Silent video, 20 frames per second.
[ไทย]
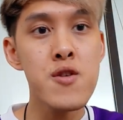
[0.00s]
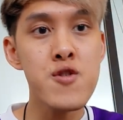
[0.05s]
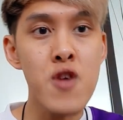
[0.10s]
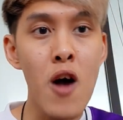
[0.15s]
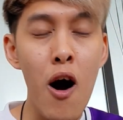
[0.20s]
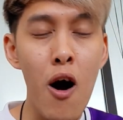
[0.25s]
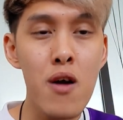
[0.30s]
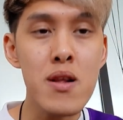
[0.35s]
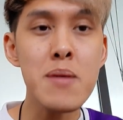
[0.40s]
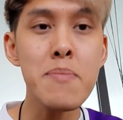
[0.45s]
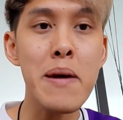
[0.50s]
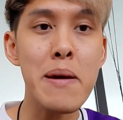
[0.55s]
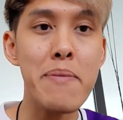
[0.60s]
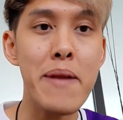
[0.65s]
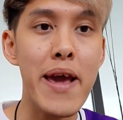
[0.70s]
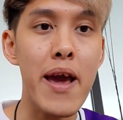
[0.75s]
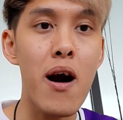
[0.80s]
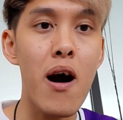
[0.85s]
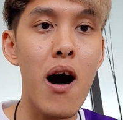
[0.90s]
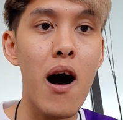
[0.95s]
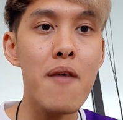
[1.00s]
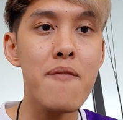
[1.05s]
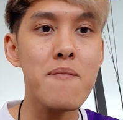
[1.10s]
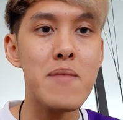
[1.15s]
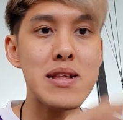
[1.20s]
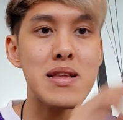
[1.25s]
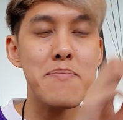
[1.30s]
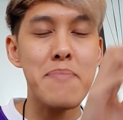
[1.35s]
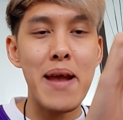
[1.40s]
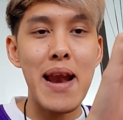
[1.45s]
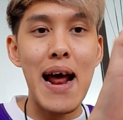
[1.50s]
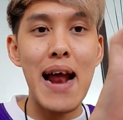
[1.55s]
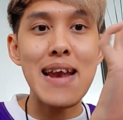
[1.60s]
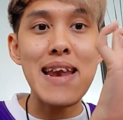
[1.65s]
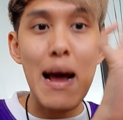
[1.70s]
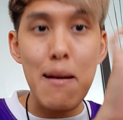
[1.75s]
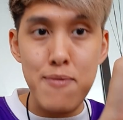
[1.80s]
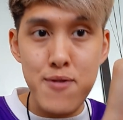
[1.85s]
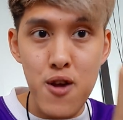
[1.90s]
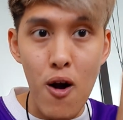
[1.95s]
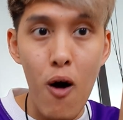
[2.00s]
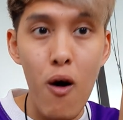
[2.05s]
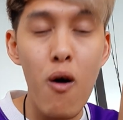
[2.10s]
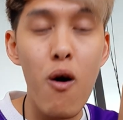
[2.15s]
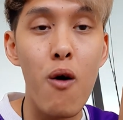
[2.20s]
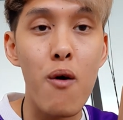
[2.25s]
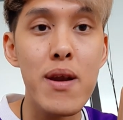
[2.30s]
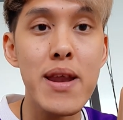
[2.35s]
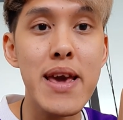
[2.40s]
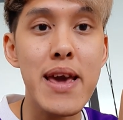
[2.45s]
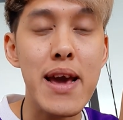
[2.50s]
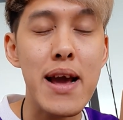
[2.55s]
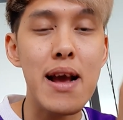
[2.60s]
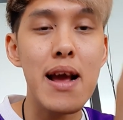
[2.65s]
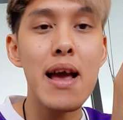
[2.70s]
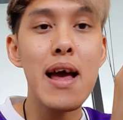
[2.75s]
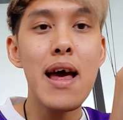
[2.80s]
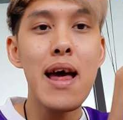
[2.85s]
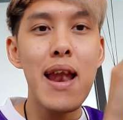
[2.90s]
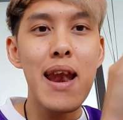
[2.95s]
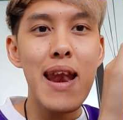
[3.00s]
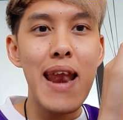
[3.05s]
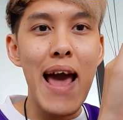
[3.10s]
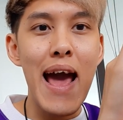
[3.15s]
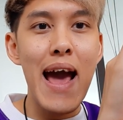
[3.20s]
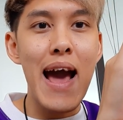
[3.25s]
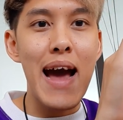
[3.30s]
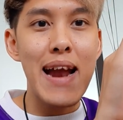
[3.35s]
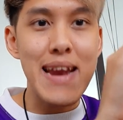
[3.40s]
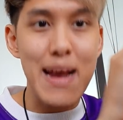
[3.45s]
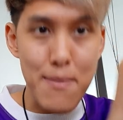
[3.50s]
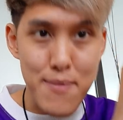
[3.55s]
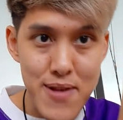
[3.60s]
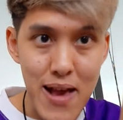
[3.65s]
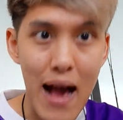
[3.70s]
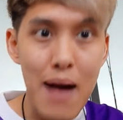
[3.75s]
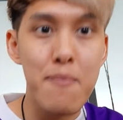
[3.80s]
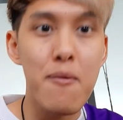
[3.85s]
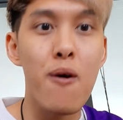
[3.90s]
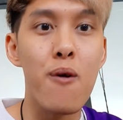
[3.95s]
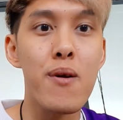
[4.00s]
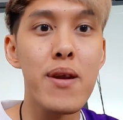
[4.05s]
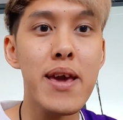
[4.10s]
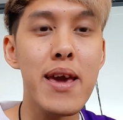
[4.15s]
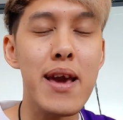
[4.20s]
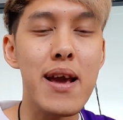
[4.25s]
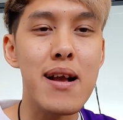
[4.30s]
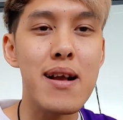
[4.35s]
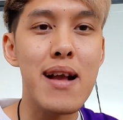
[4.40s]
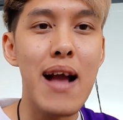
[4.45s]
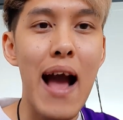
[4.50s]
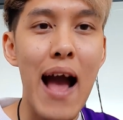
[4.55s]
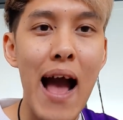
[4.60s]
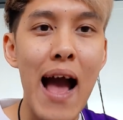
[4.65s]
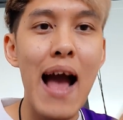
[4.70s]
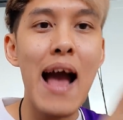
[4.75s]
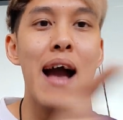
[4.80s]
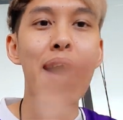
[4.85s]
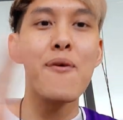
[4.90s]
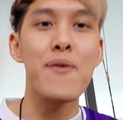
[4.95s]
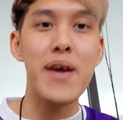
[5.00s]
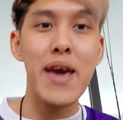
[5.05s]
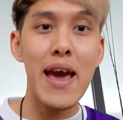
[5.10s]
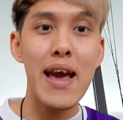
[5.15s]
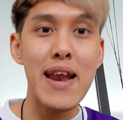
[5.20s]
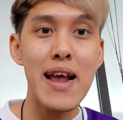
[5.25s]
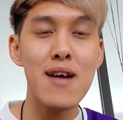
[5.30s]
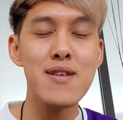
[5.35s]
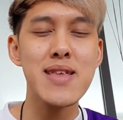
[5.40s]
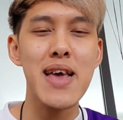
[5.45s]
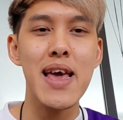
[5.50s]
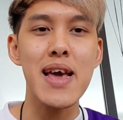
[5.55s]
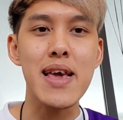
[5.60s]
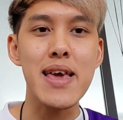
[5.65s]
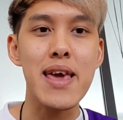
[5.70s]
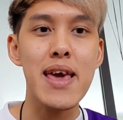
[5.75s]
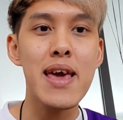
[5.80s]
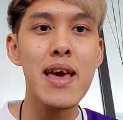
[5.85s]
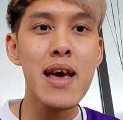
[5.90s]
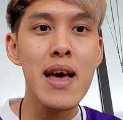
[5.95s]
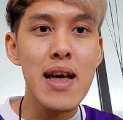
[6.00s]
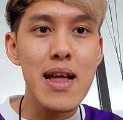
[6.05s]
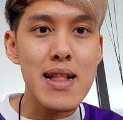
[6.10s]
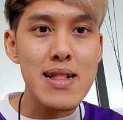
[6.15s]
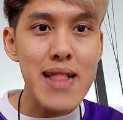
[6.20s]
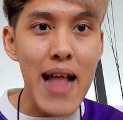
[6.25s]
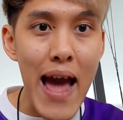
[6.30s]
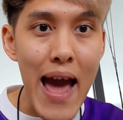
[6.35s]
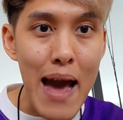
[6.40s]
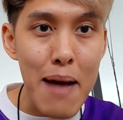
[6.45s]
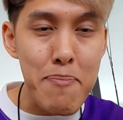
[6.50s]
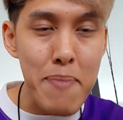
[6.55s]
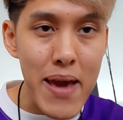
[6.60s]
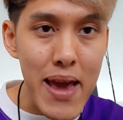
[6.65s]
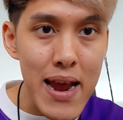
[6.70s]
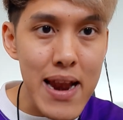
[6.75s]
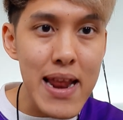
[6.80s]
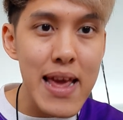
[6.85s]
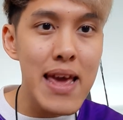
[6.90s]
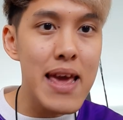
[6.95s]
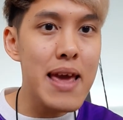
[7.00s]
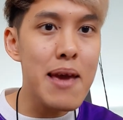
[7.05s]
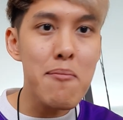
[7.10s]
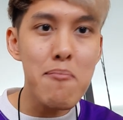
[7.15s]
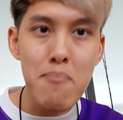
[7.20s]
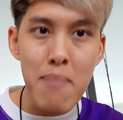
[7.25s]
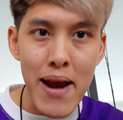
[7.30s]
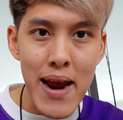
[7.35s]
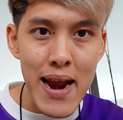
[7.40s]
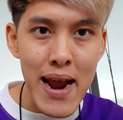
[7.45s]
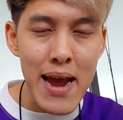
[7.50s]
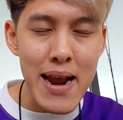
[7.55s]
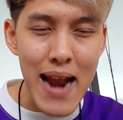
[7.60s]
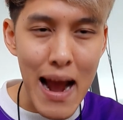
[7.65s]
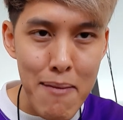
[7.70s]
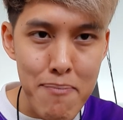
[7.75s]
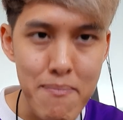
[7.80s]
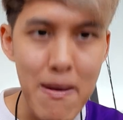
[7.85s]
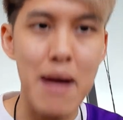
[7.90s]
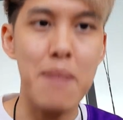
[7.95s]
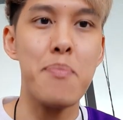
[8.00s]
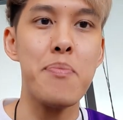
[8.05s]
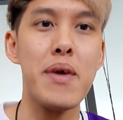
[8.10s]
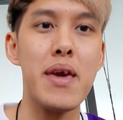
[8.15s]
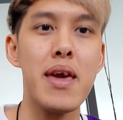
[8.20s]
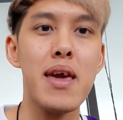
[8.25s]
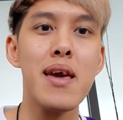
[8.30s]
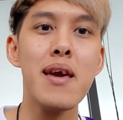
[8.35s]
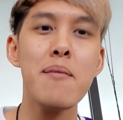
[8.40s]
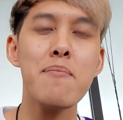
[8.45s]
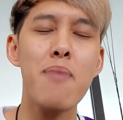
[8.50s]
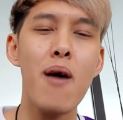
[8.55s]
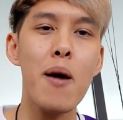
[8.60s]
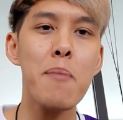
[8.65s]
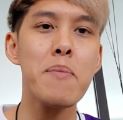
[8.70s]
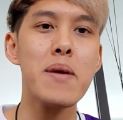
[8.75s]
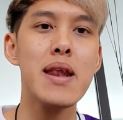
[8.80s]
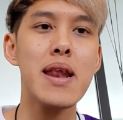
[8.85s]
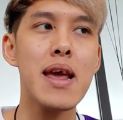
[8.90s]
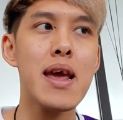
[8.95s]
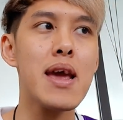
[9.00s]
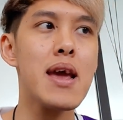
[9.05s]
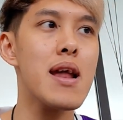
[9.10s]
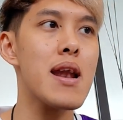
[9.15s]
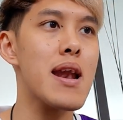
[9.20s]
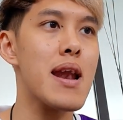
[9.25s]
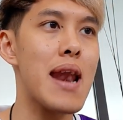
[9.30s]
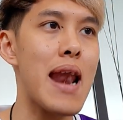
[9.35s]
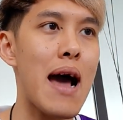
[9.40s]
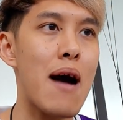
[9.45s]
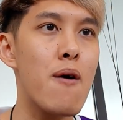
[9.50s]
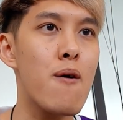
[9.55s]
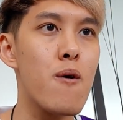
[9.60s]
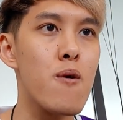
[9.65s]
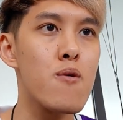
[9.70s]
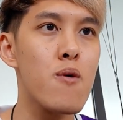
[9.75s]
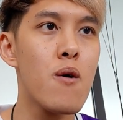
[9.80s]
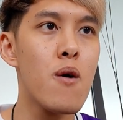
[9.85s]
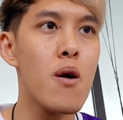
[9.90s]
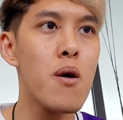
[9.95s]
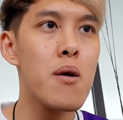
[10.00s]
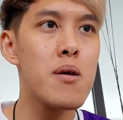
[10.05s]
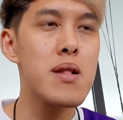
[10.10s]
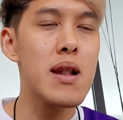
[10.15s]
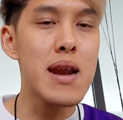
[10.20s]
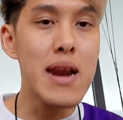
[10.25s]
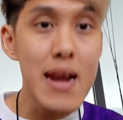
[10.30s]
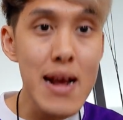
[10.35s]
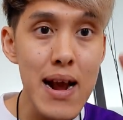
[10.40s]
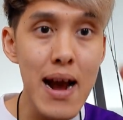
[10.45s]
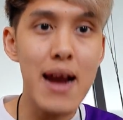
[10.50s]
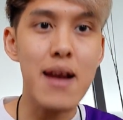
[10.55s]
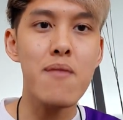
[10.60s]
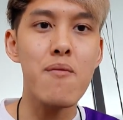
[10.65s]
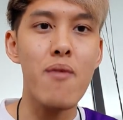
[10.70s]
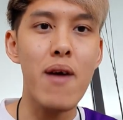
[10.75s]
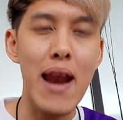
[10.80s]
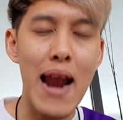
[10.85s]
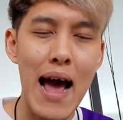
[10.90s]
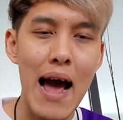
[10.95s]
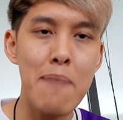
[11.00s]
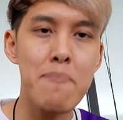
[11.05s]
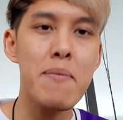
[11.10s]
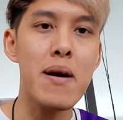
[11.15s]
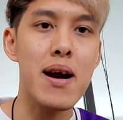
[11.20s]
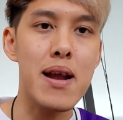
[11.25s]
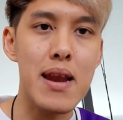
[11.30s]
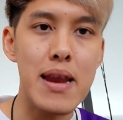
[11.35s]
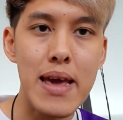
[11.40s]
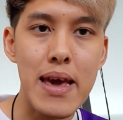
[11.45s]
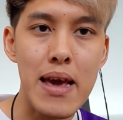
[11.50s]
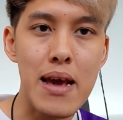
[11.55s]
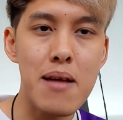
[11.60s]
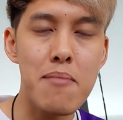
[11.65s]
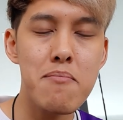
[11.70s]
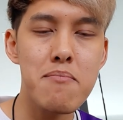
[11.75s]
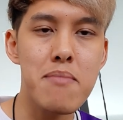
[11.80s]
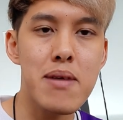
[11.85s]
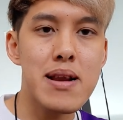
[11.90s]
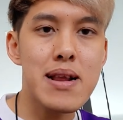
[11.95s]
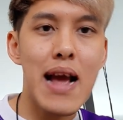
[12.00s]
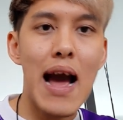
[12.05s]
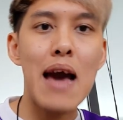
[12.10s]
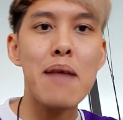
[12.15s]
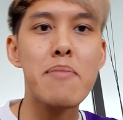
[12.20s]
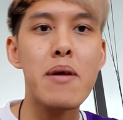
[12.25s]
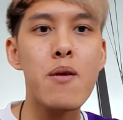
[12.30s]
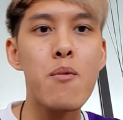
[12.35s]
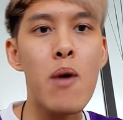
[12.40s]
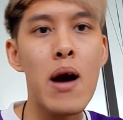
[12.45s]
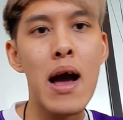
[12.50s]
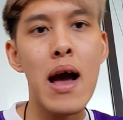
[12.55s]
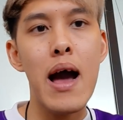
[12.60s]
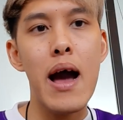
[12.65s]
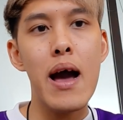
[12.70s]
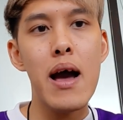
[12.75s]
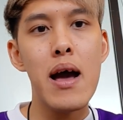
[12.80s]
สองที่ไปเพลย์ออฟมันจะเป็นอันดับสองของลีกและอันดับสามของลีกอ่าโอเคนี่เข้าใจอย่างนี้แต่ปีนี้ไม่ได้นับแบบนี้เพราะปีนี้เราเลื่อนเวลาเปิดลีกมันกลายเป็นว่า